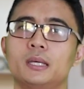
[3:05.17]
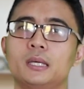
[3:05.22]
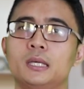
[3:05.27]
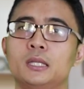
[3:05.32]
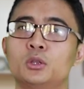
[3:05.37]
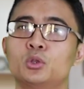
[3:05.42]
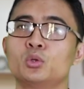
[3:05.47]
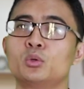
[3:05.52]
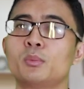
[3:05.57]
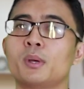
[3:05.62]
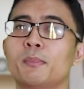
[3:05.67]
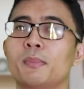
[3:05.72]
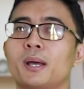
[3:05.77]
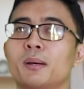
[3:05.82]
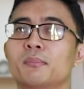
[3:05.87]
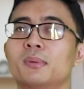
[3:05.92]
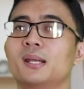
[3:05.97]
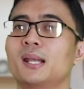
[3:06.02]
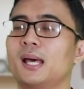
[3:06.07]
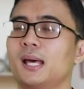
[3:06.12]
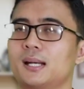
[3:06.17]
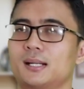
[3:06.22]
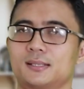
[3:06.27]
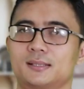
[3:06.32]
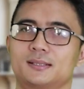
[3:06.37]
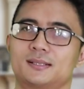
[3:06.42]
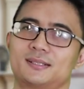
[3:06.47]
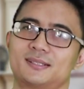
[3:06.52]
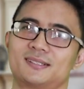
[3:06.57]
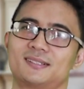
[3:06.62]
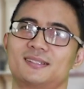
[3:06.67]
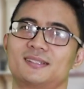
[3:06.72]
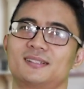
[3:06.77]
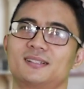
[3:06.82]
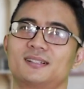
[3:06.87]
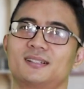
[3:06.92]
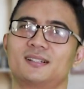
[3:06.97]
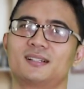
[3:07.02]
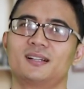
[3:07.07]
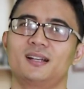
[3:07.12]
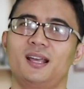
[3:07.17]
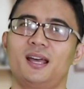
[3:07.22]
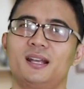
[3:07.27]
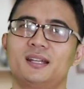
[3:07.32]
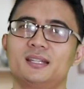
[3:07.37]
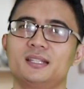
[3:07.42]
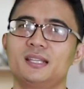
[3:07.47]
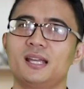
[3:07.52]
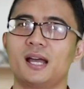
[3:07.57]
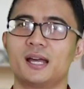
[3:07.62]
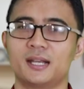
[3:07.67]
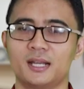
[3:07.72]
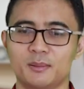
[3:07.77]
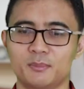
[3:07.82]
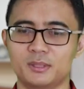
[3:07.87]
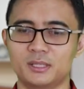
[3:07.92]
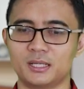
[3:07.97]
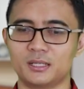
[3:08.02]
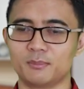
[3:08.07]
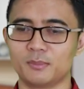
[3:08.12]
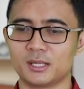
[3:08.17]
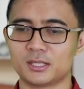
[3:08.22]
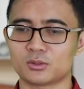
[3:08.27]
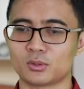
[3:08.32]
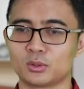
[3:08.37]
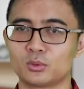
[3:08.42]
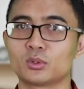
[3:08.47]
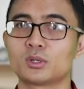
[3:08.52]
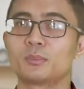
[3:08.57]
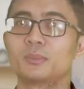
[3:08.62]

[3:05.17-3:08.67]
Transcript: itu memang benar. Artinya Anda menerima suatu